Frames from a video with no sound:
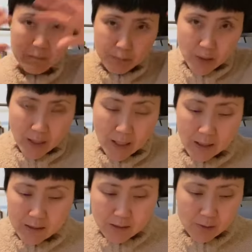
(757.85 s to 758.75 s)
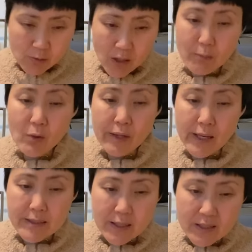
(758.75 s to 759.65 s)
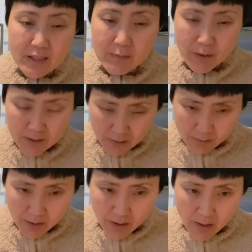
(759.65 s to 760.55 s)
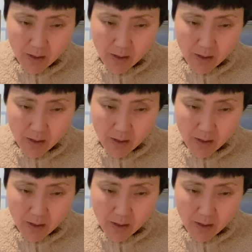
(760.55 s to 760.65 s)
部でかかったのかも計算しましたので、